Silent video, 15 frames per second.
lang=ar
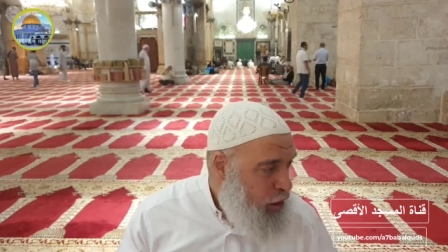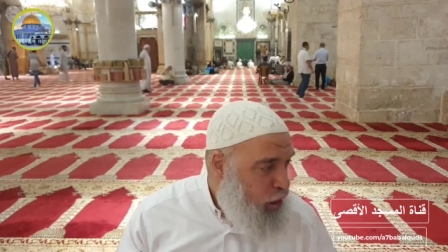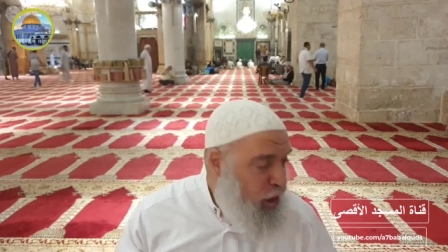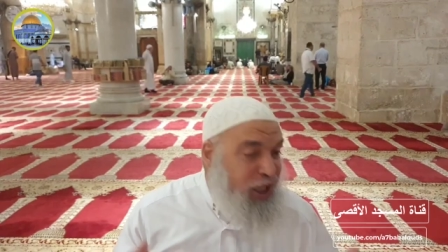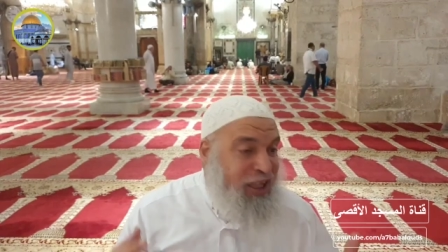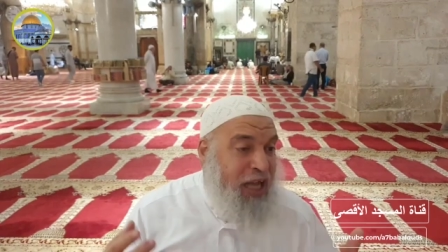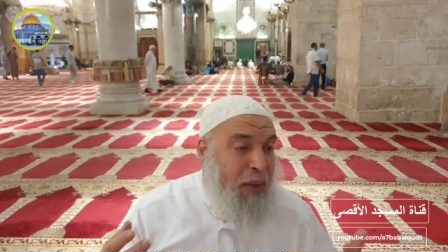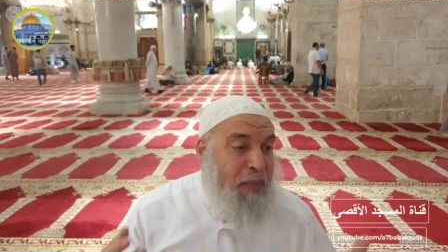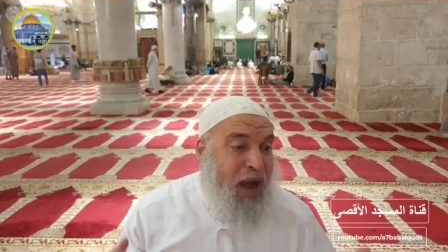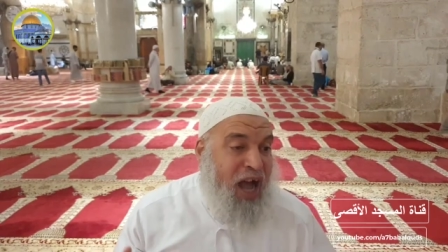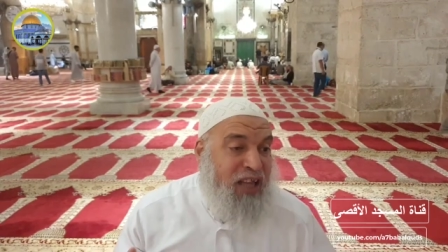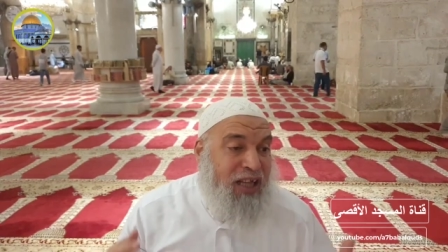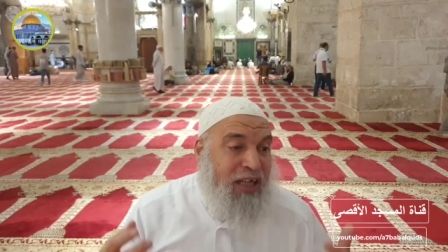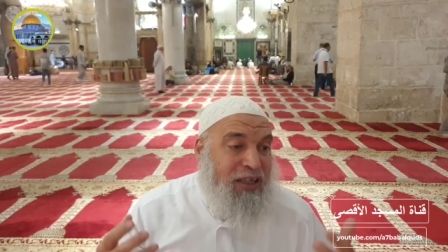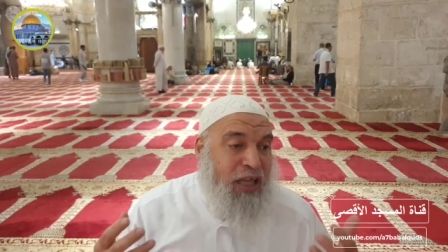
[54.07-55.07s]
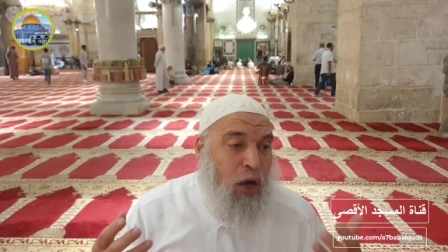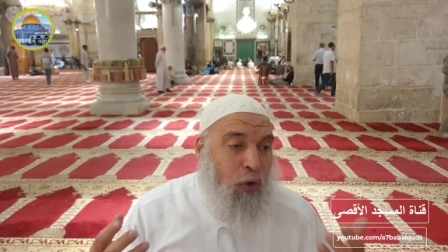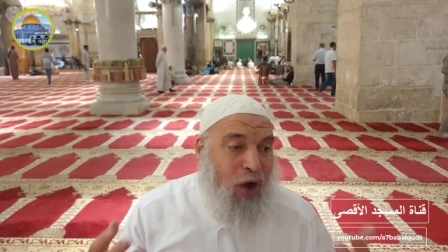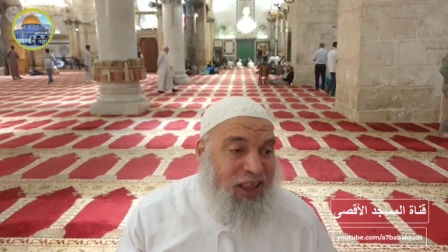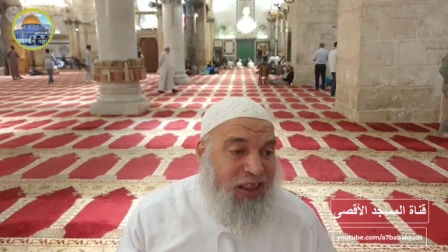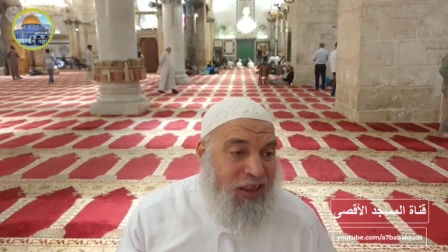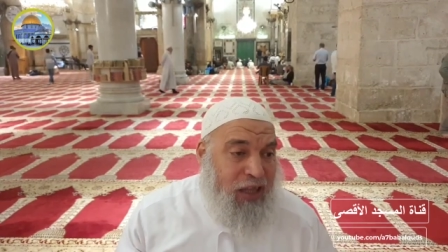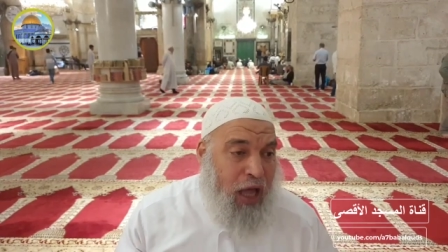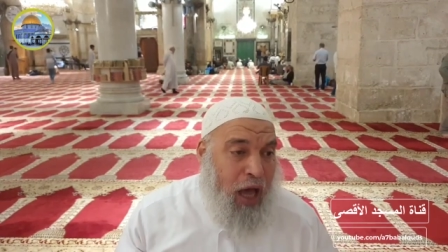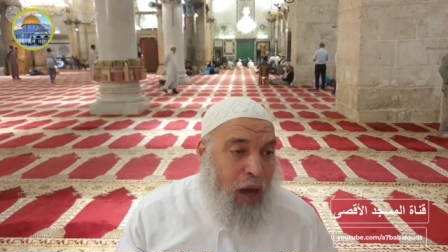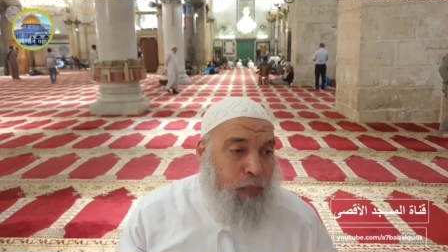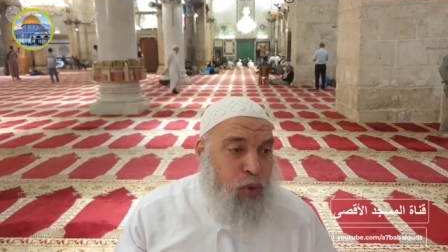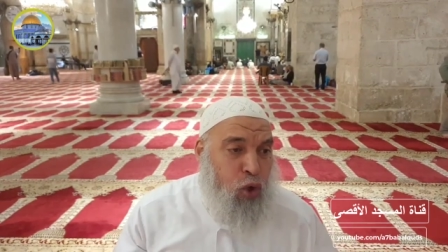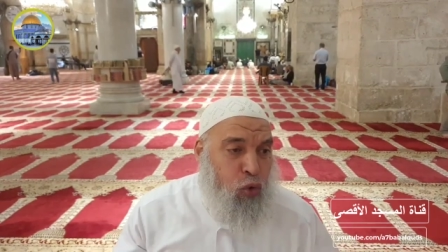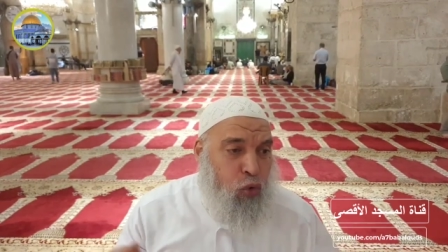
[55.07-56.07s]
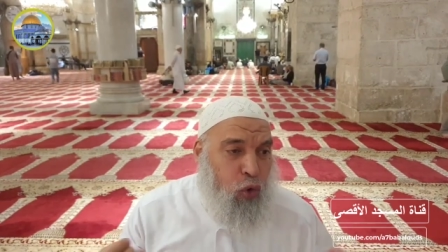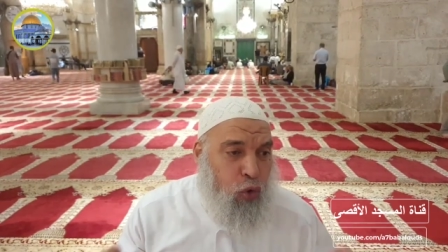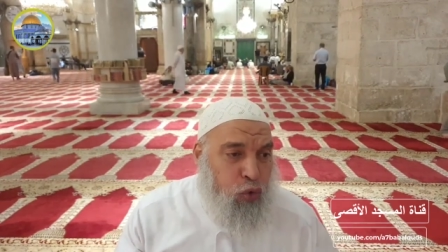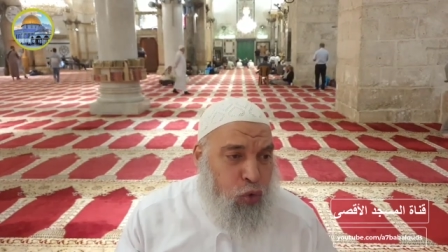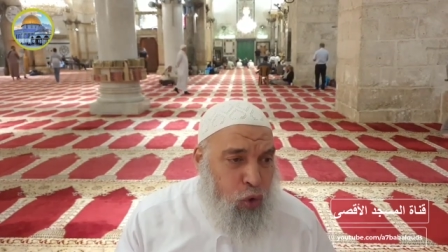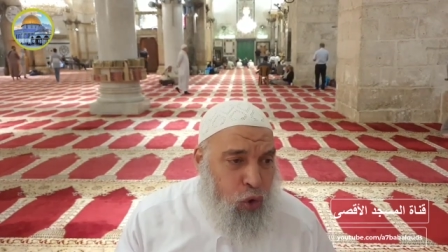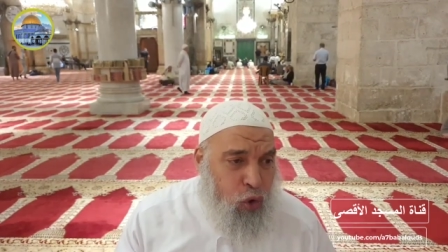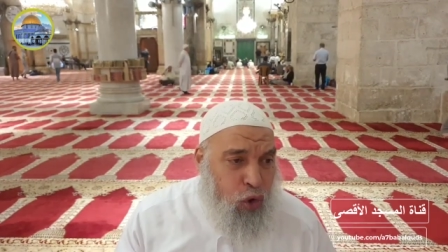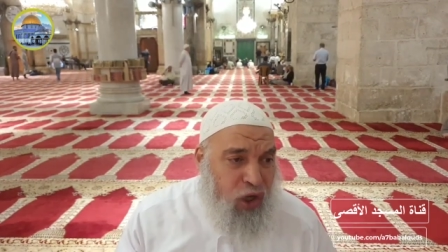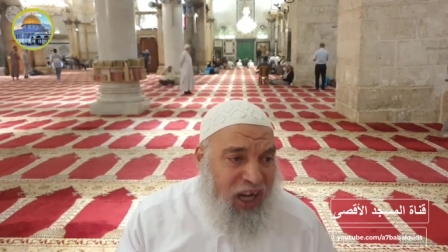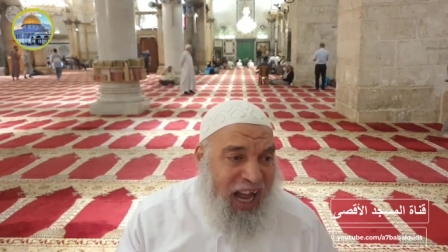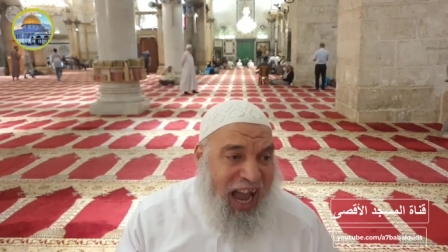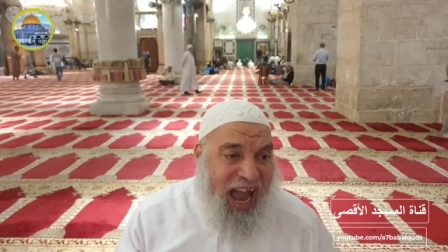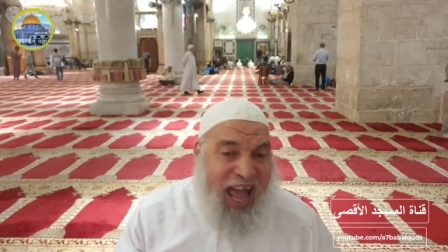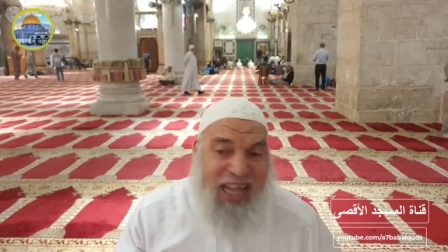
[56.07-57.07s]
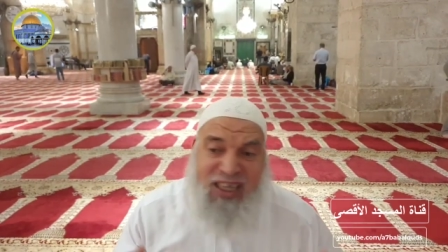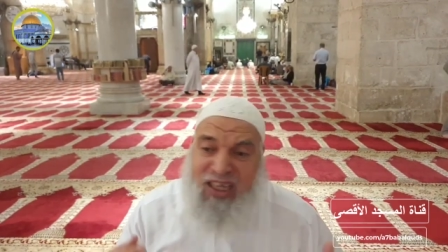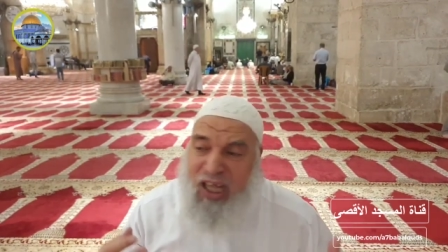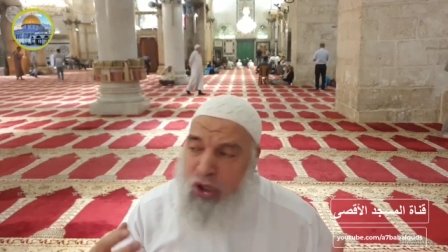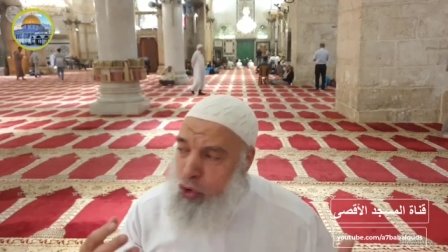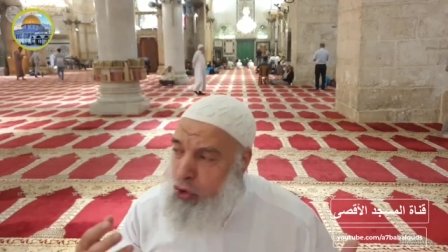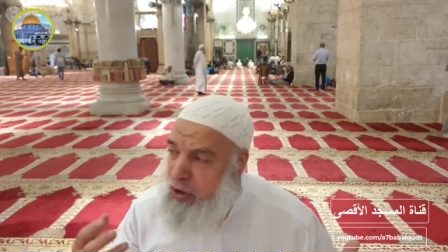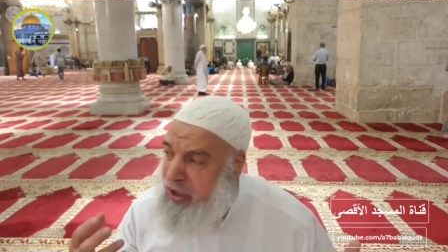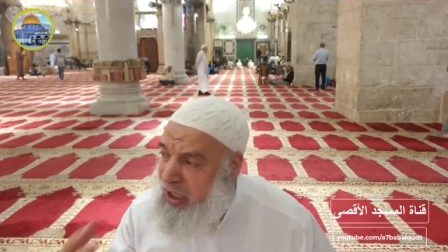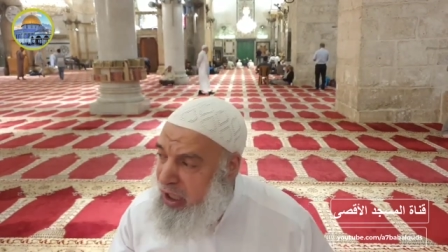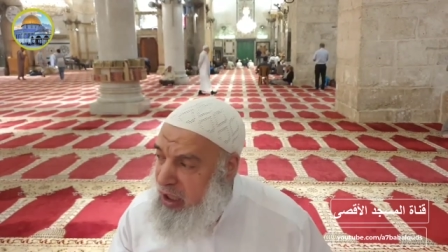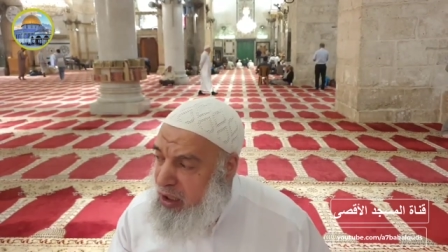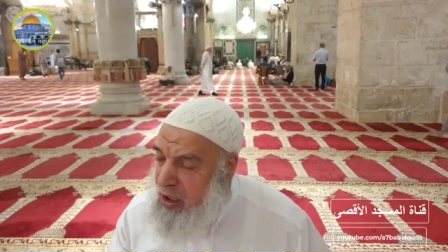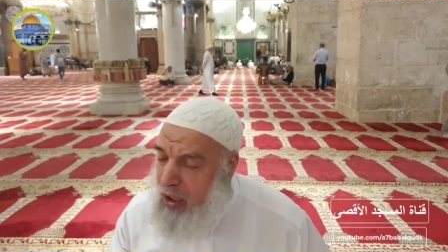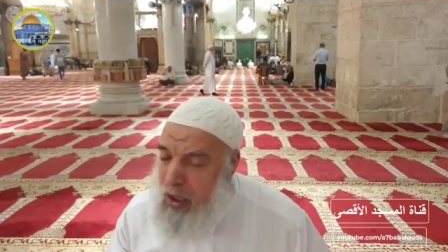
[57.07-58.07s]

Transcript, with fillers: عندما تتوضأ بالوضوء أنت تضيء